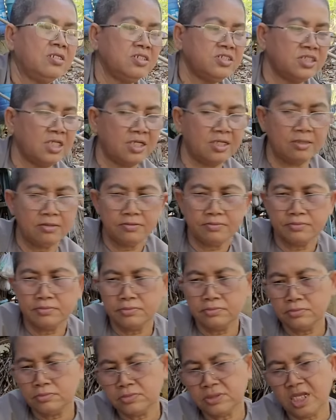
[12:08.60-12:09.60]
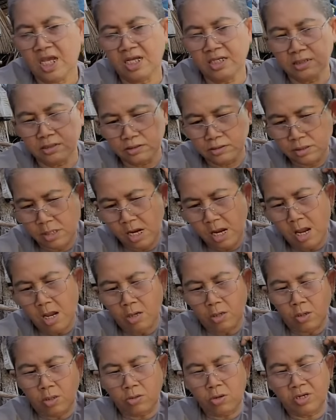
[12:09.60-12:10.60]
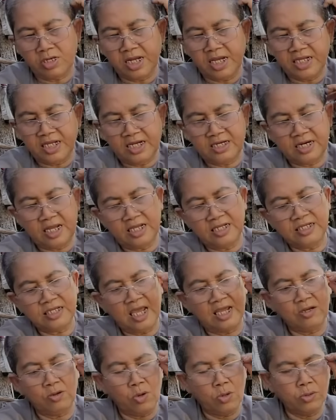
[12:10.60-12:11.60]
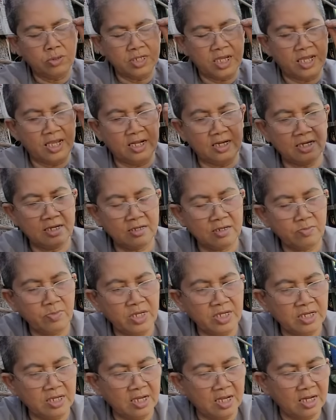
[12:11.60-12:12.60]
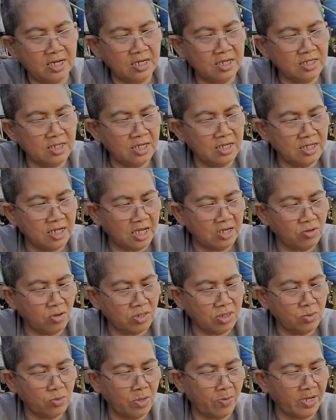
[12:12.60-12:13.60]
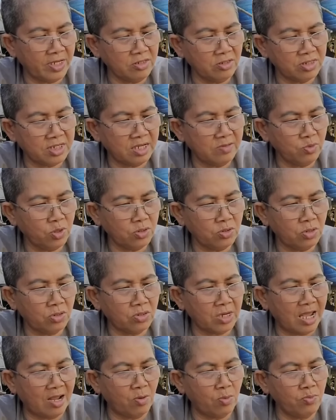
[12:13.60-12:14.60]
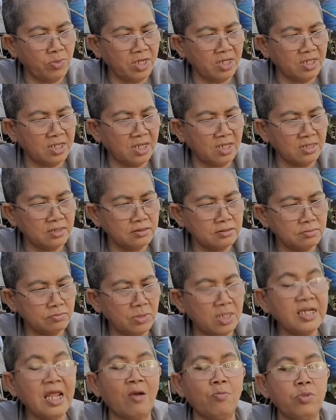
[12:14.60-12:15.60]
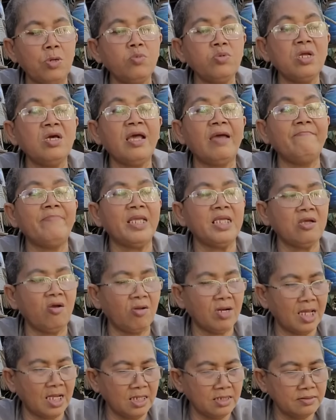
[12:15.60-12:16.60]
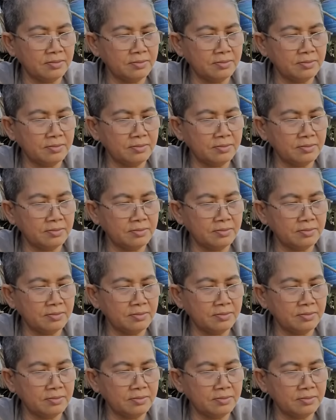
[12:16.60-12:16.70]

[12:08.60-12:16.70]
nó xịn chết Tèn. còn con này thằng này con trai cô nó nghe nó, nó mới à, nó để để con đi qua ảnh con kiếm con con nào không biết nữa bị đông lúc đó hai mấy con lắm